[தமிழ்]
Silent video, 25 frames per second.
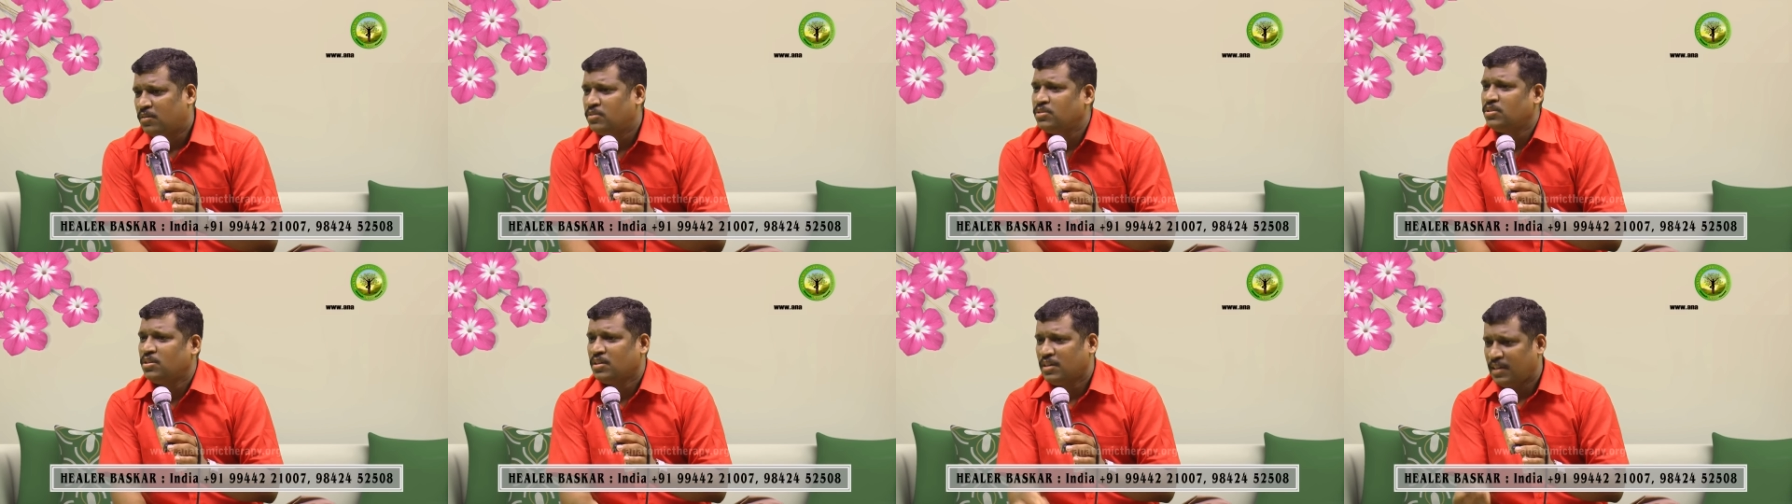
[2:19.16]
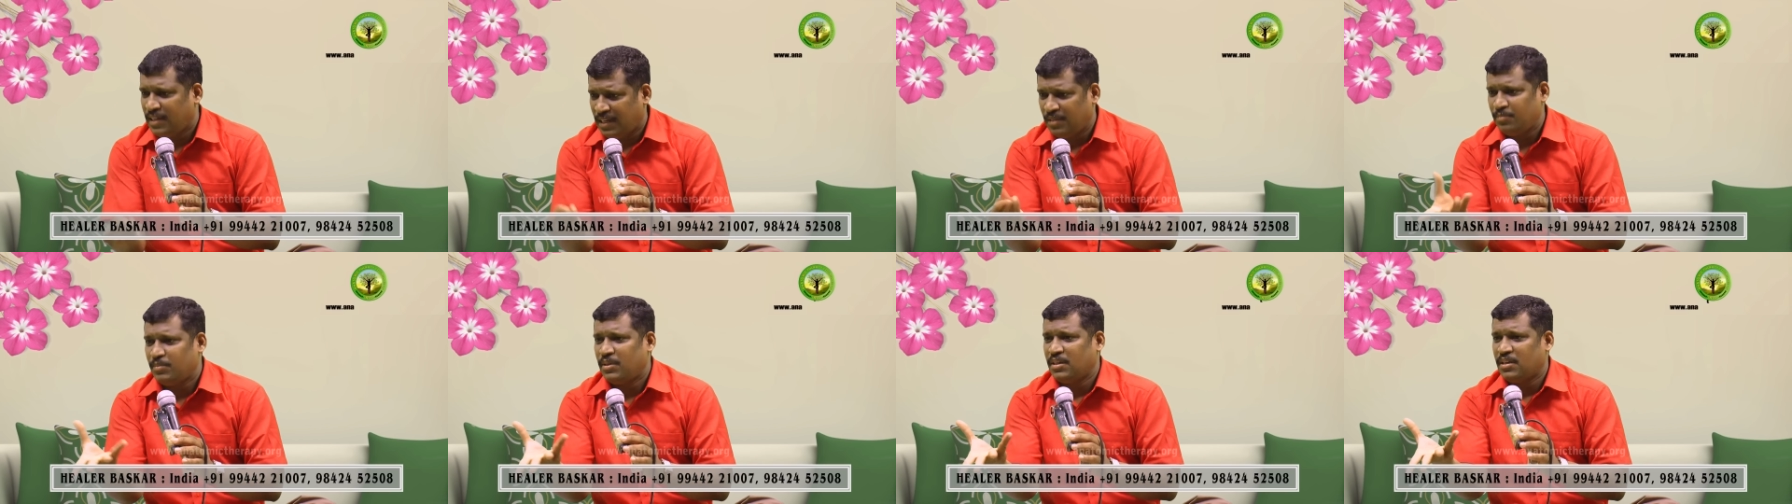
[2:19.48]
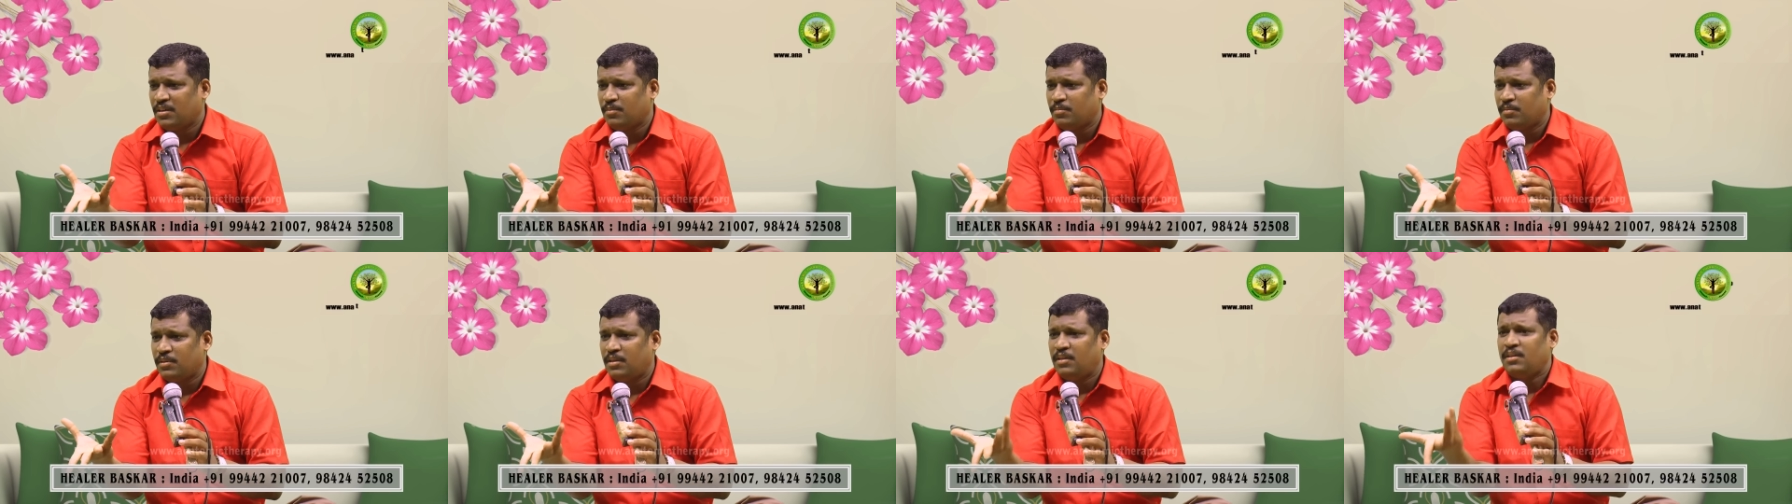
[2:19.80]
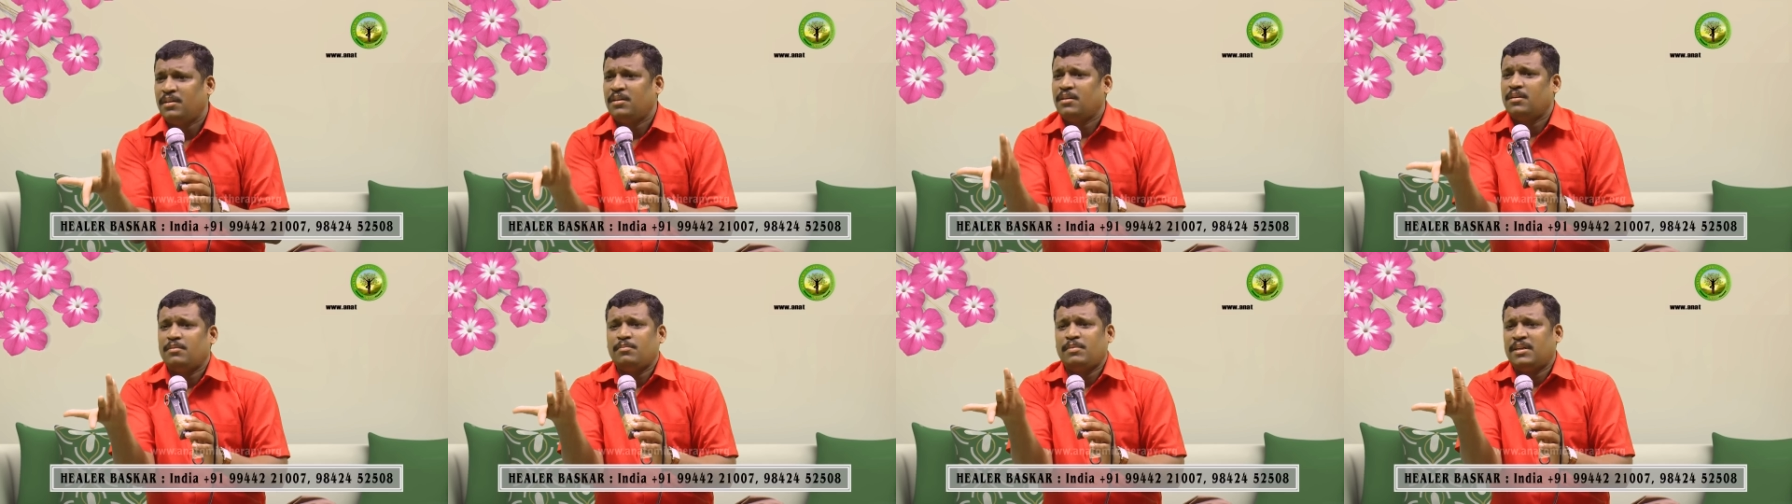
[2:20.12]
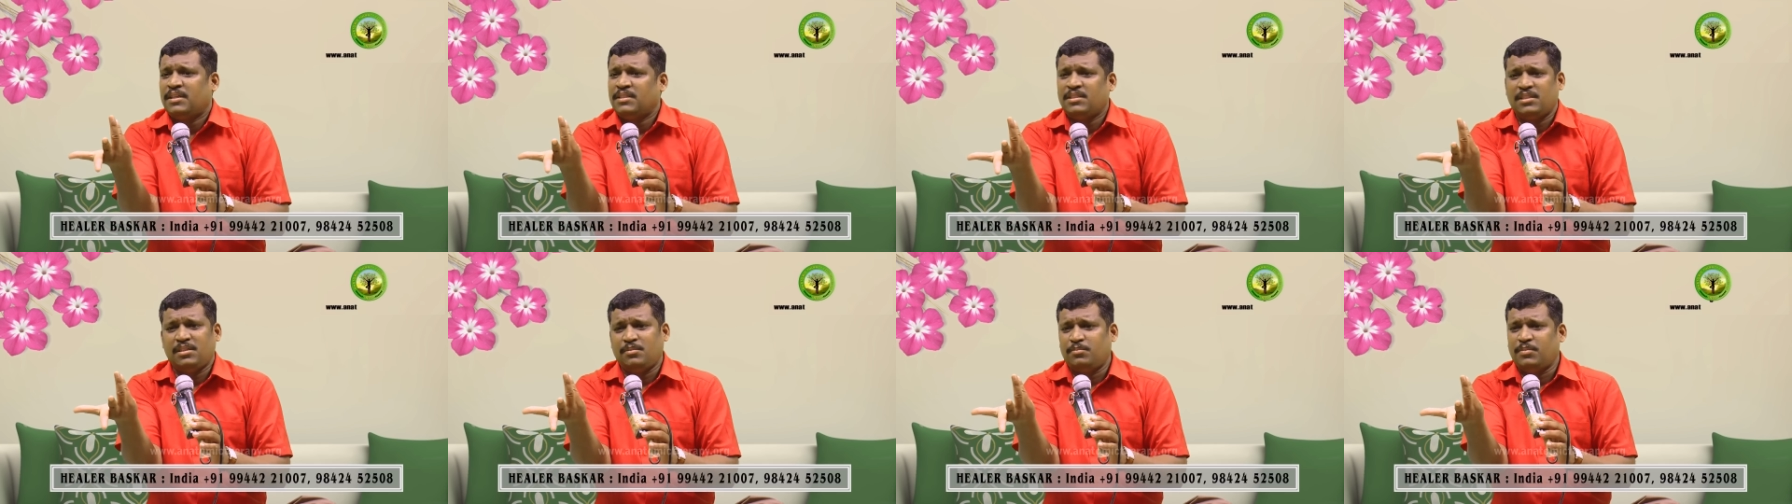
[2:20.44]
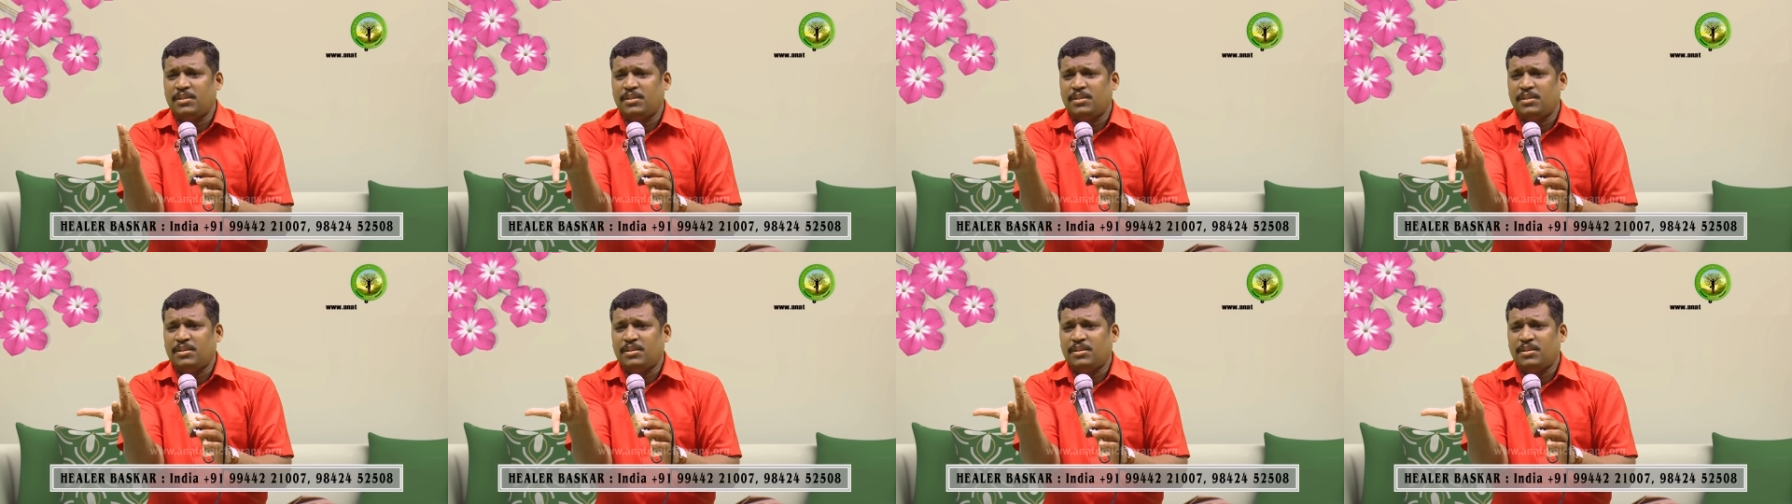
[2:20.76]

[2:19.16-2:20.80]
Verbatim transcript: கொஞ்சம் க்ளீன் பண்ணிட்டோம்னா மனசு